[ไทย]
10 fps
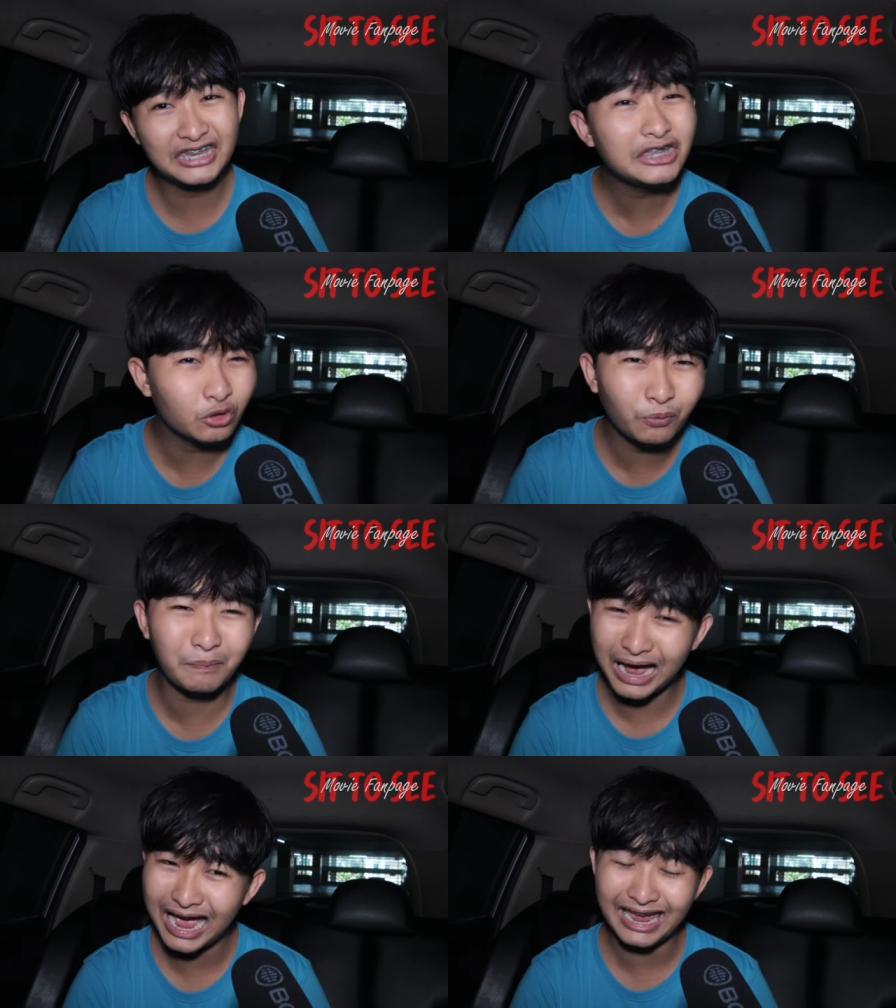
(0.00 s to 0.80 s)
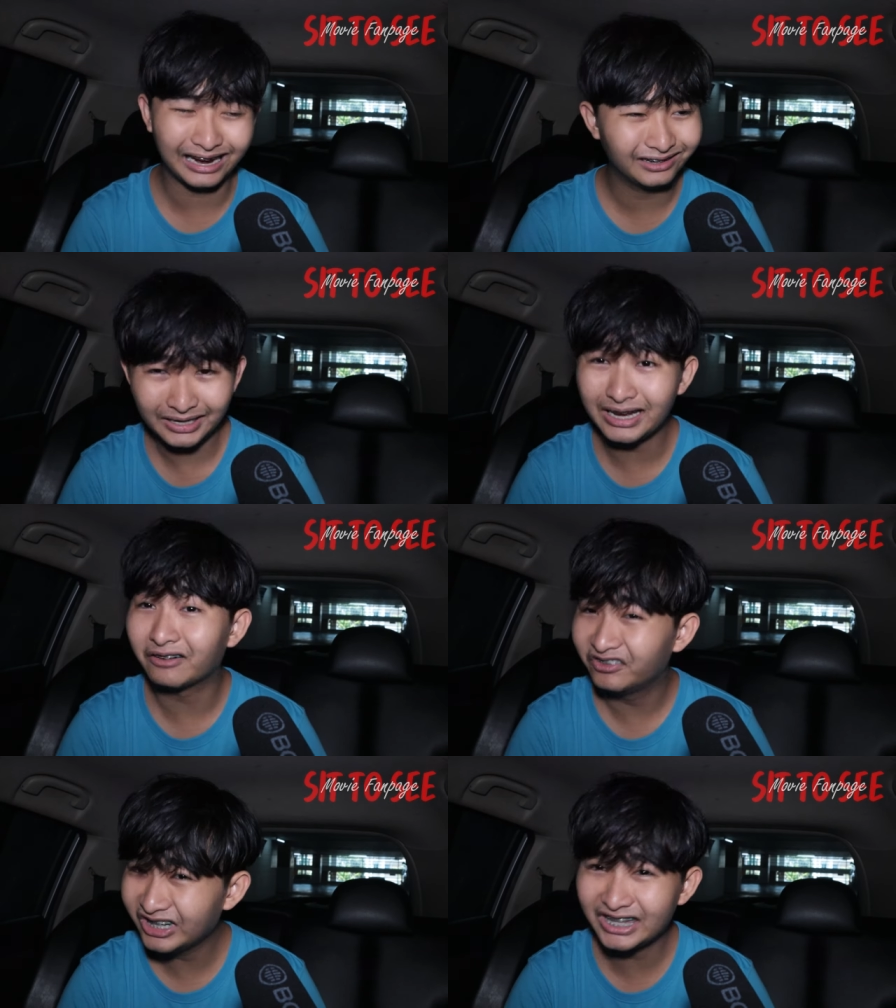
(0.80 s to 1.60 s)
จิ้นนุกปายอ่ะถ้าอย่าง
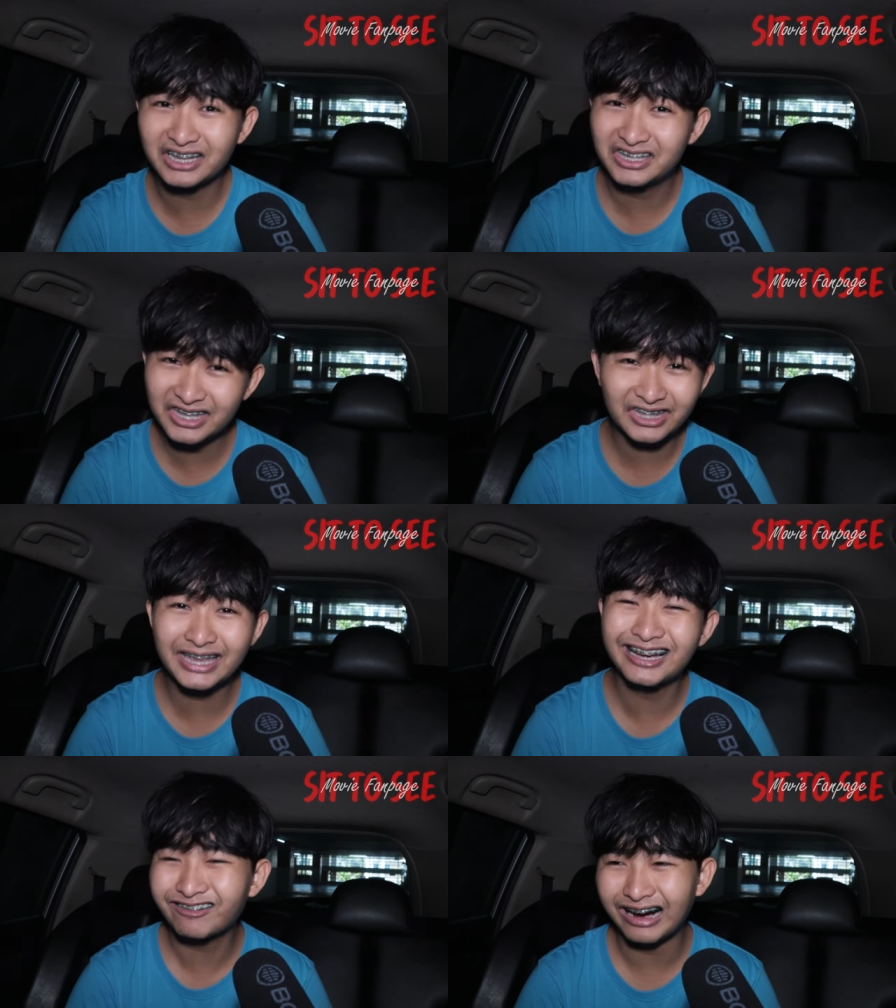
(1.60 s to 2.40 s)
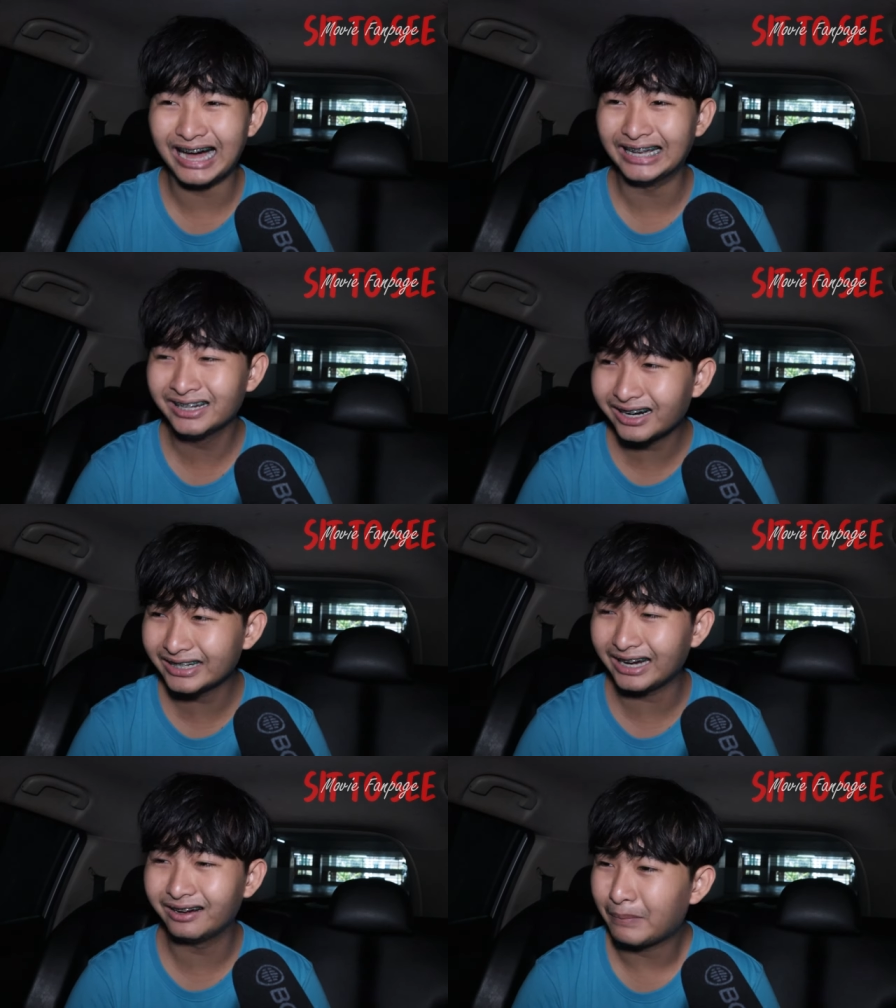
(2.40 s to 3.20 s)
เฟื่อนอย่างจิ้นได้เยอะกว่าเลยเรื่อง
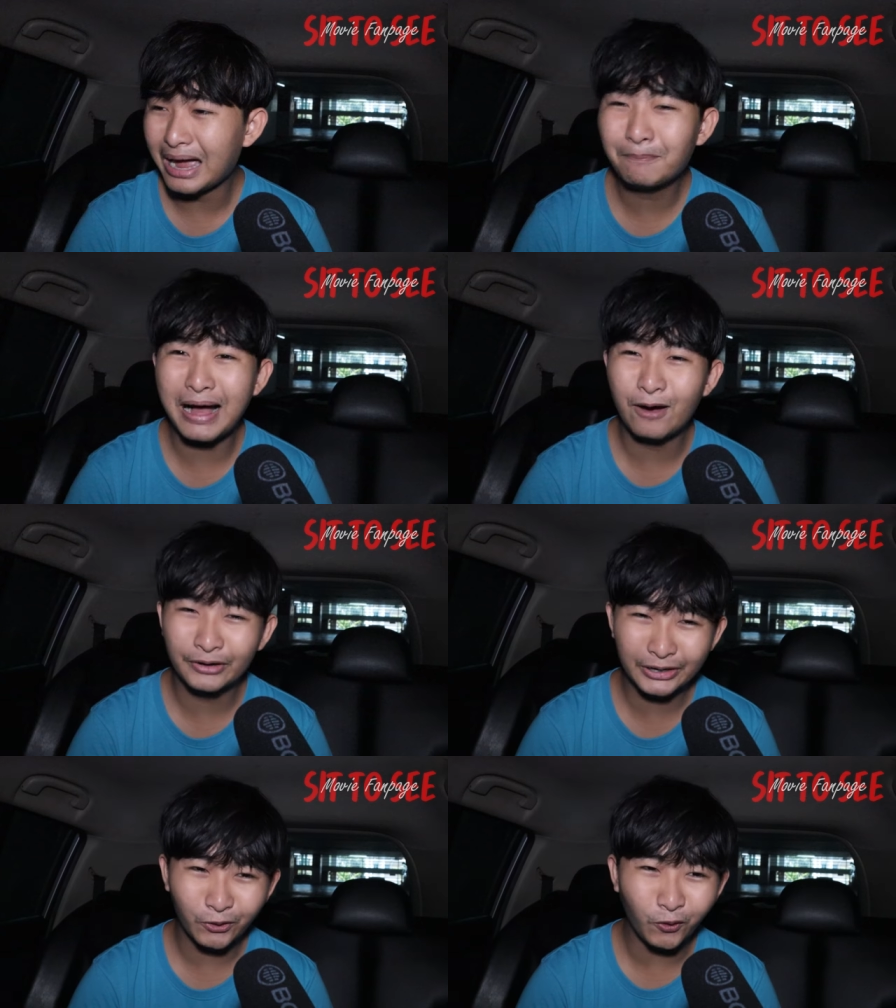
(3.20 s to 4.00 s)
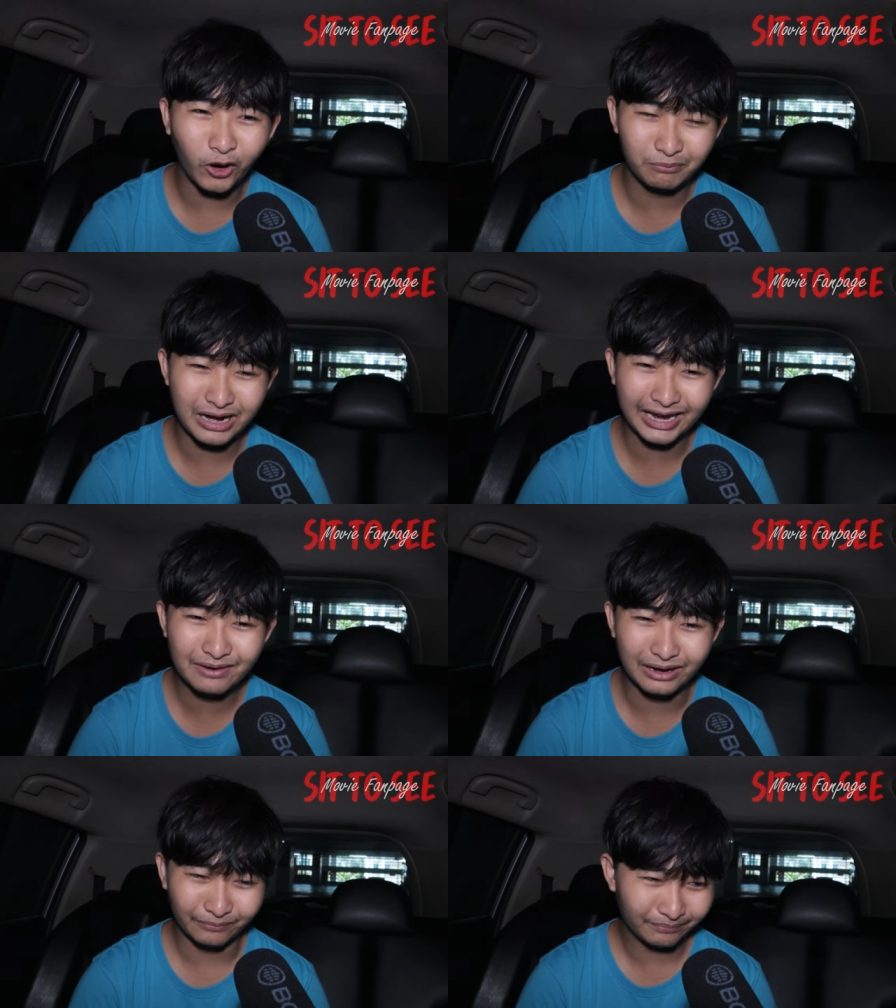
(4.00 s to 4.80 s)
เนี้ยปายปายโอเดโอออกมา
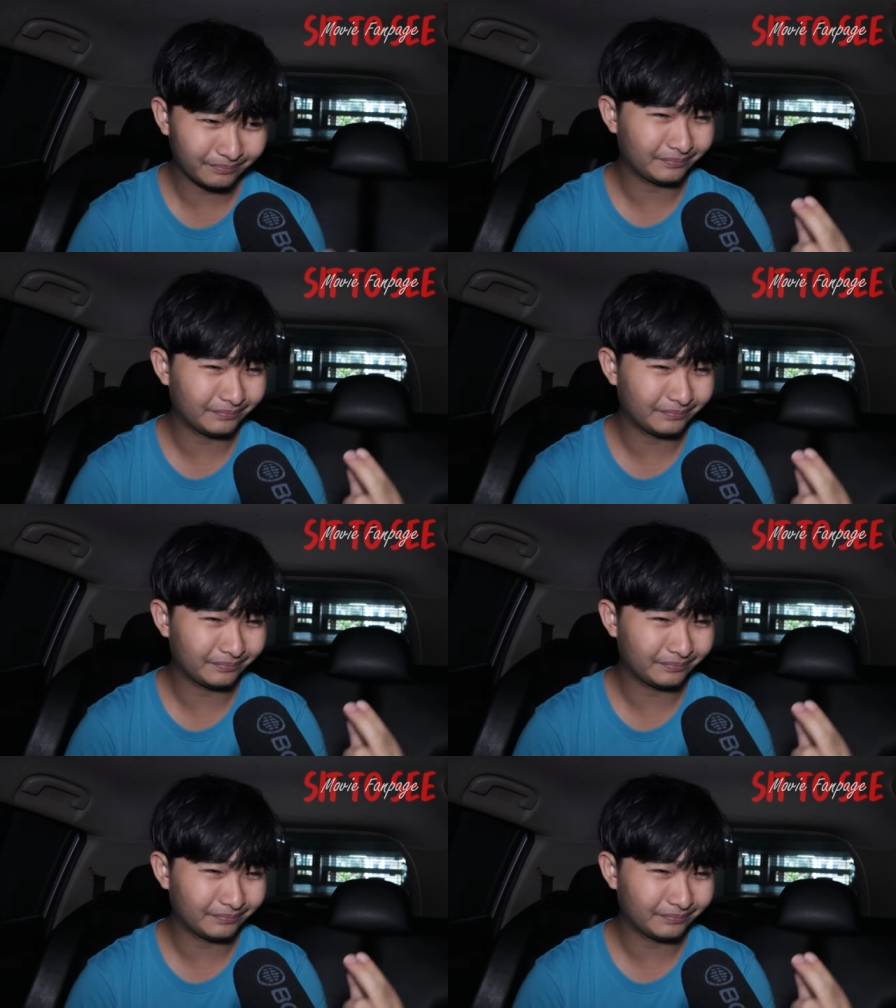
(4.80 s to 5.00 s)
แค่แบบ